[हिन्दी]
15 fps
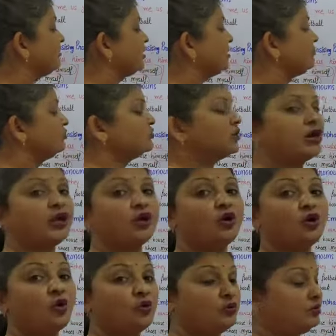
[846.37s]
मतलब होता है
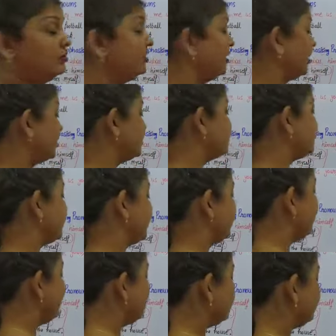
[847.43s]
कौन या किसने
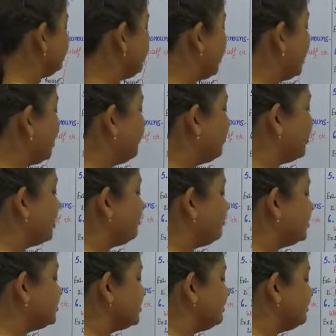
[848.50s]
तो यहाँ पर
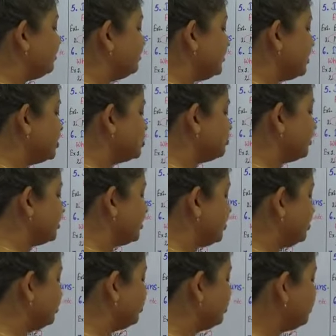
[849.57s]
हमने जब बीच में
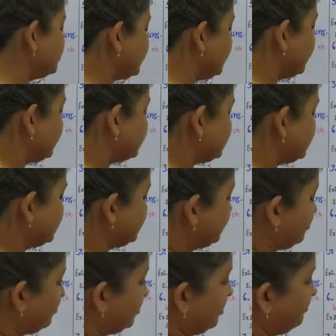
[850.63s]
यानी दो सेंटेंसेस
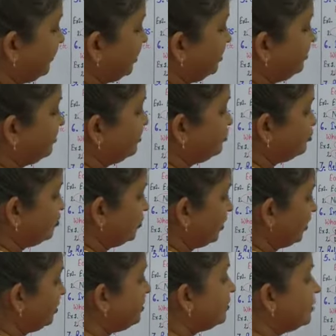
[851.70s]
को हमने
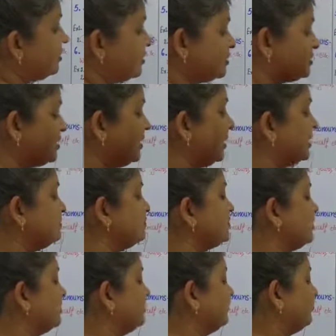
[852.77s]
जोड़ा किसकी हेल्प
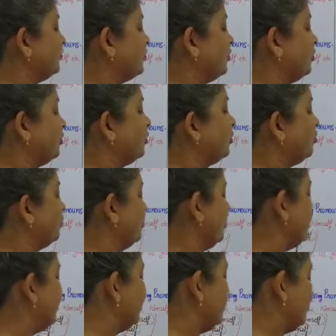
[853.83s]
से हु
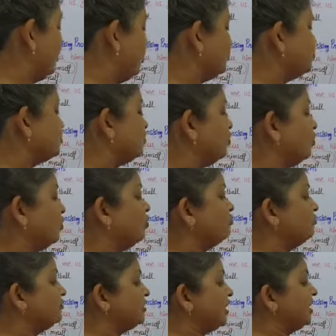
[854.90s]
हुज
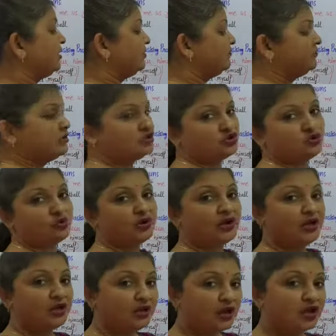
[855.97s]
होम दैट विच तो
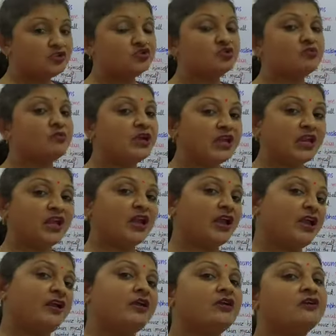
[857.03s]
इनका जो मीनिंग
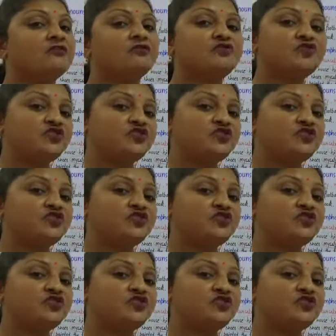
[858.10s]
है वो